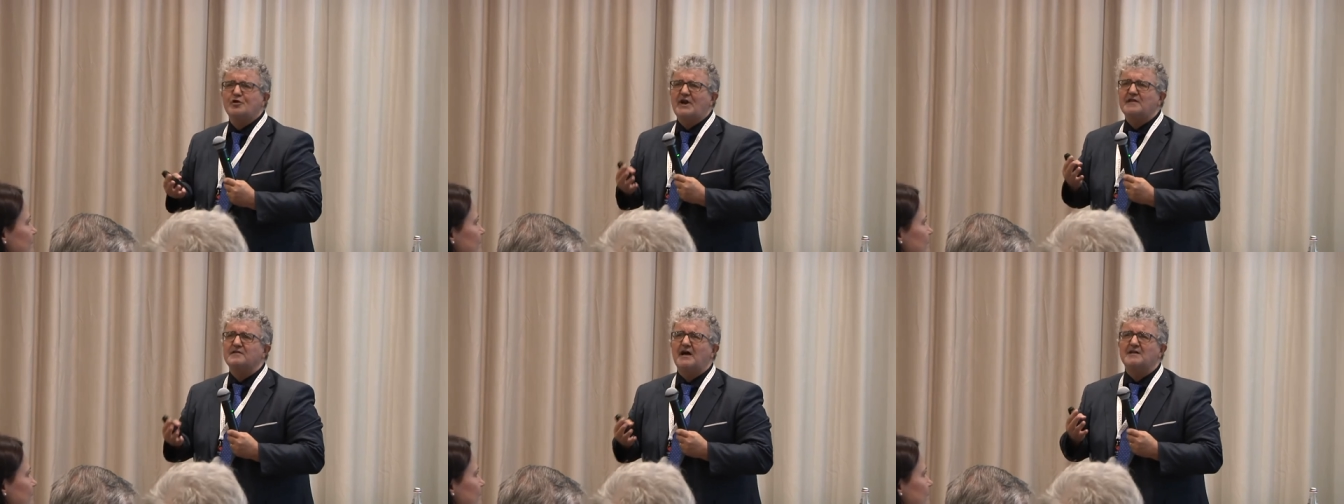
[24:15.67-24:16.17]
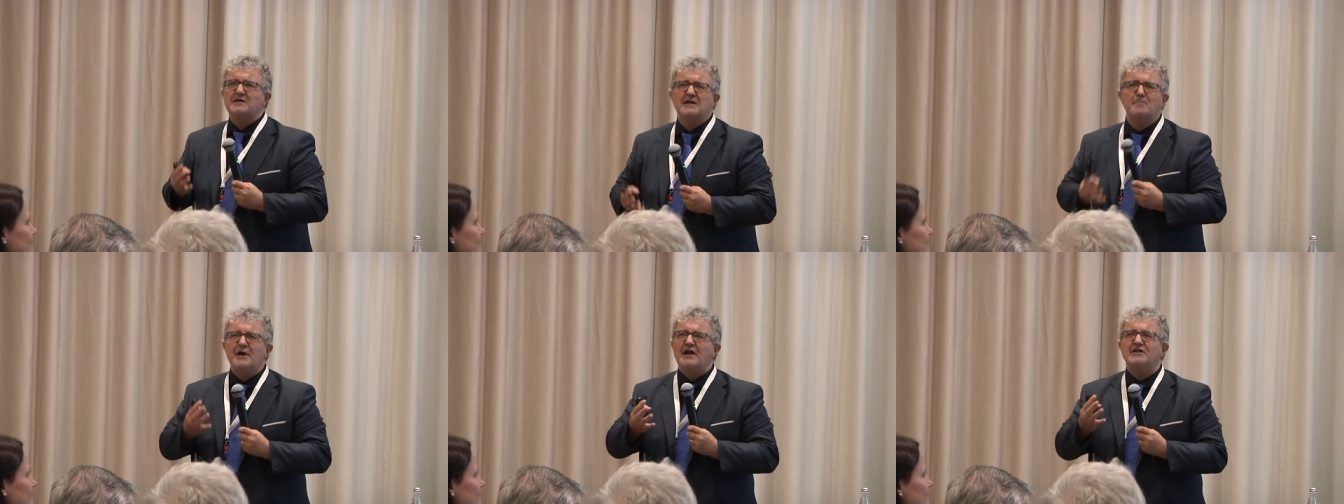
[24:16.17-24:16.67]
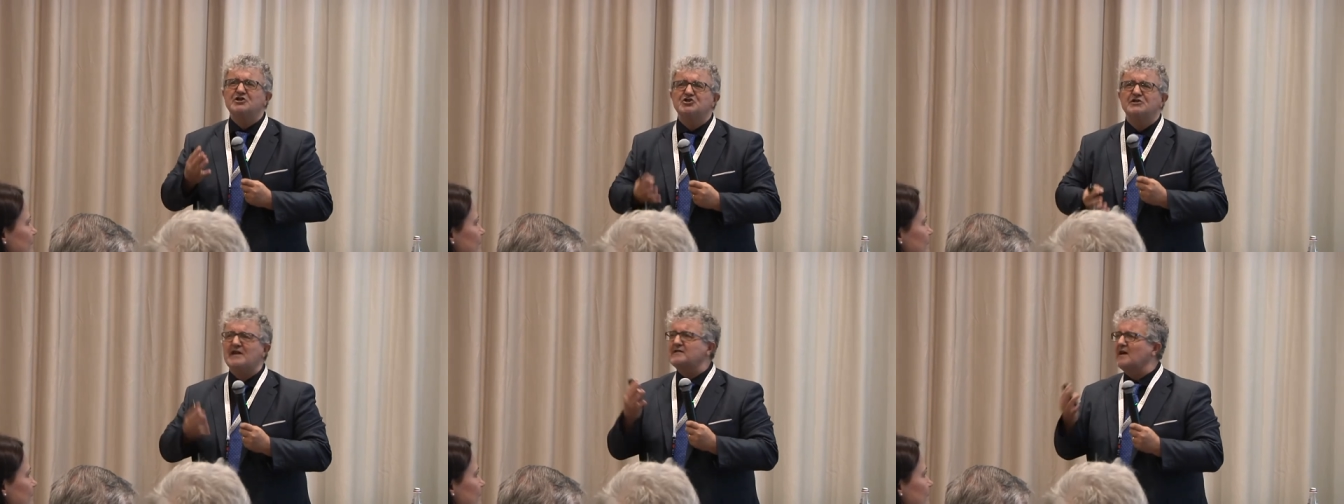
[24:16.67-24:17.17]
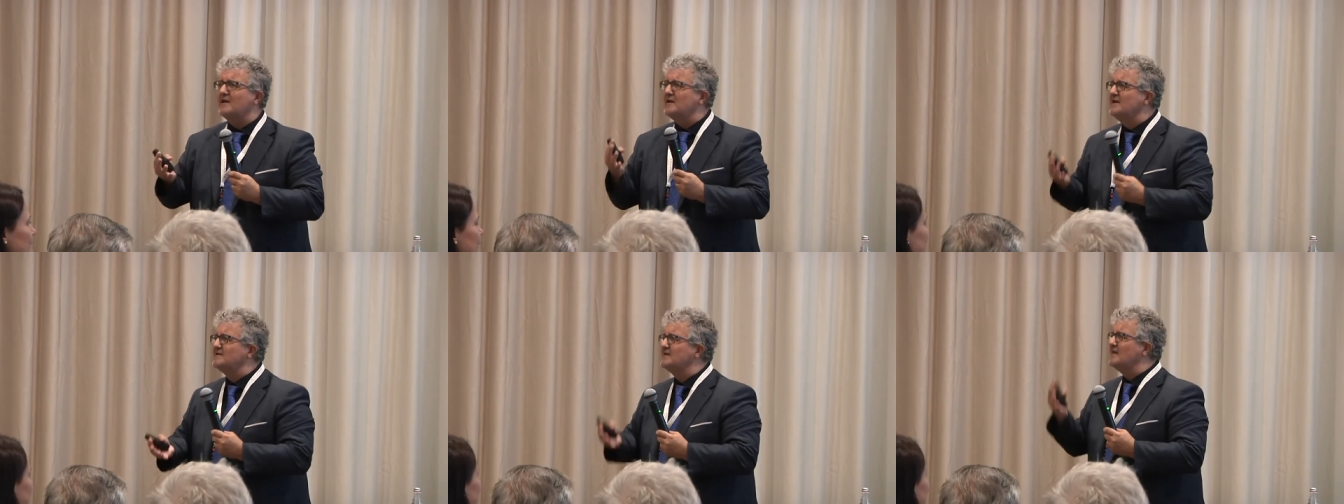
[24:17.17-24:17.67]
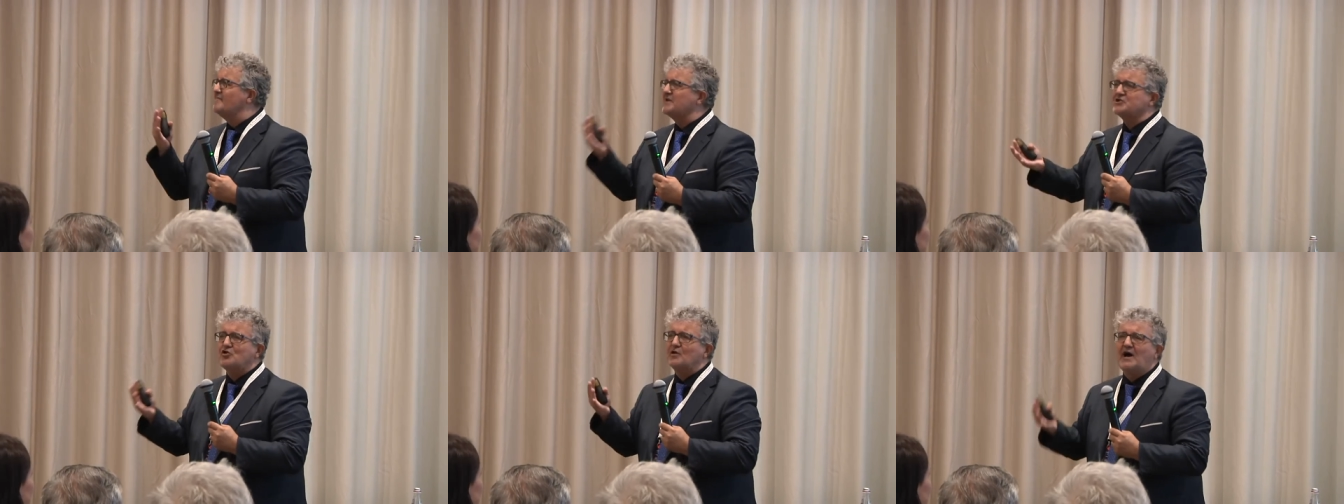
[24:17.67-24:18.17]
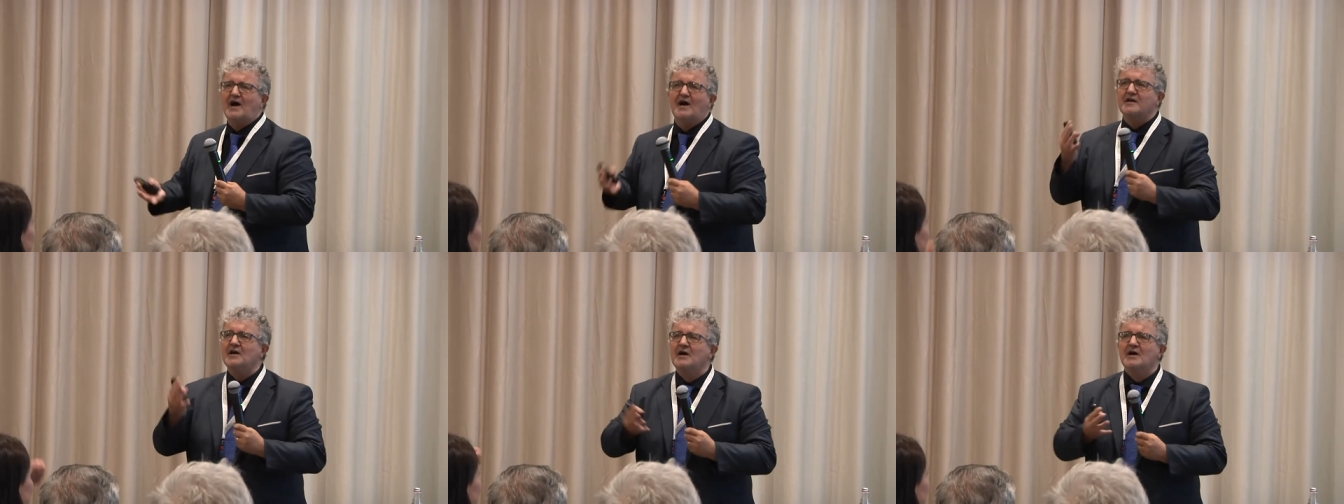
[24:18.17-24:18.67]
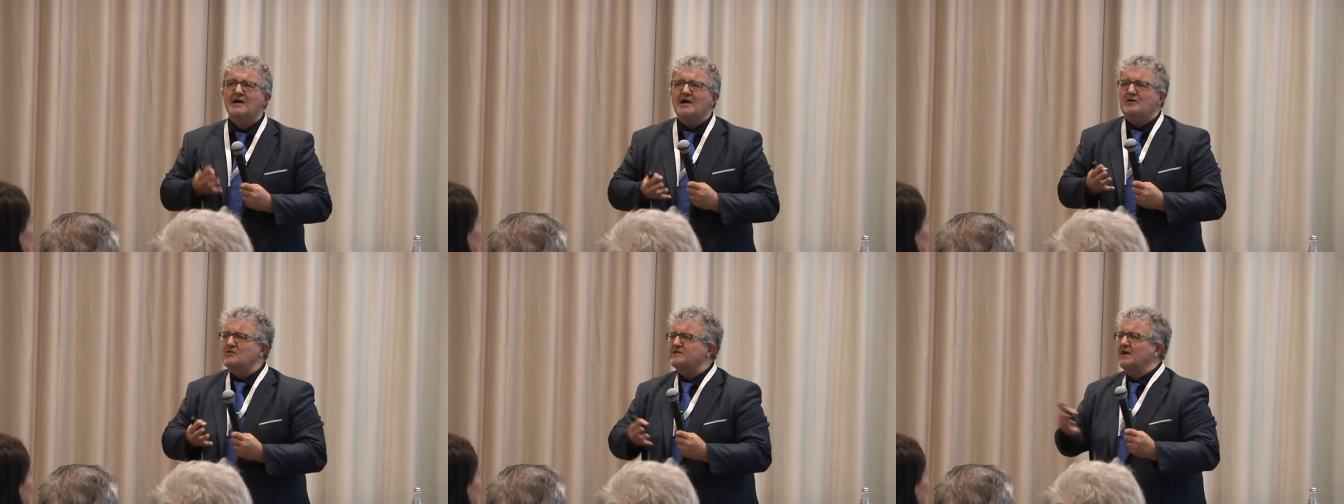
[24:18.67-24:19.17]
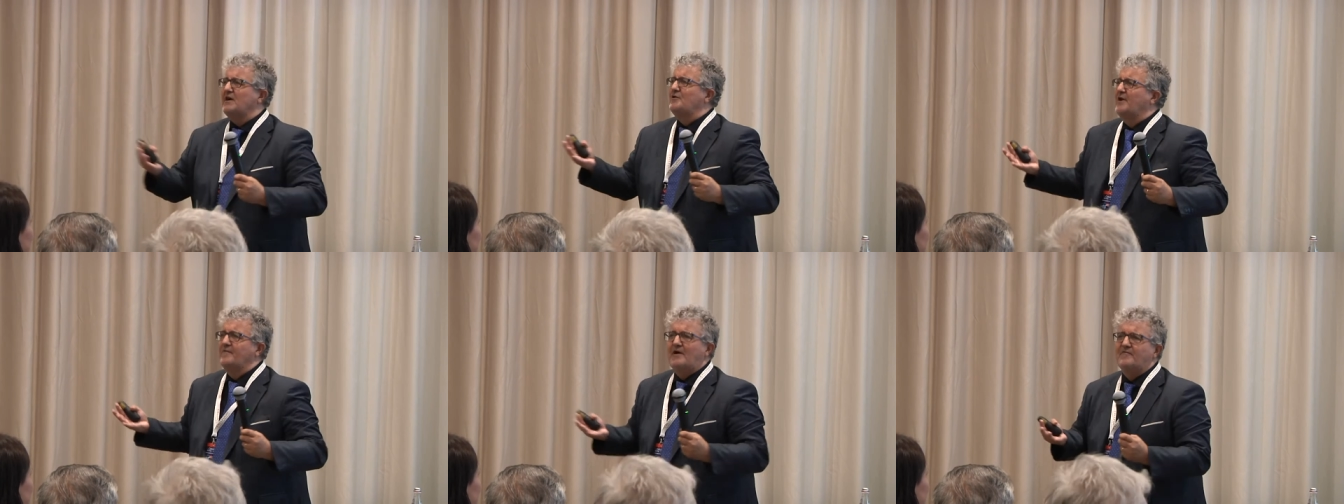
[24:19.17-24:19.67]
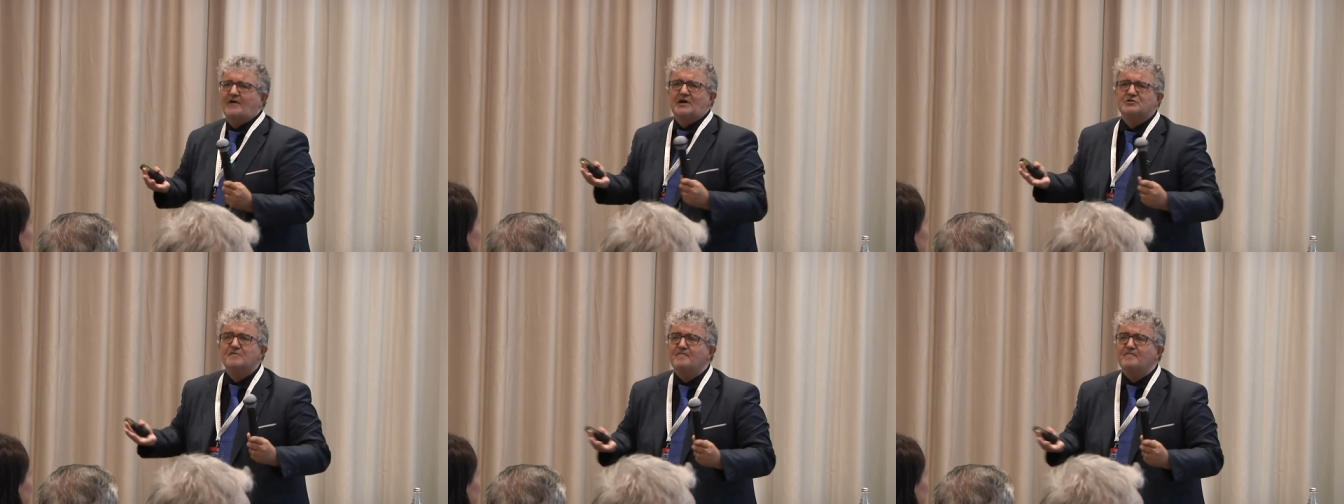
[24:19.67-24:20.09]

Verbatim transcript: era andata da medici, da internisti, da vascolari, che cos'è che non aveva fatto?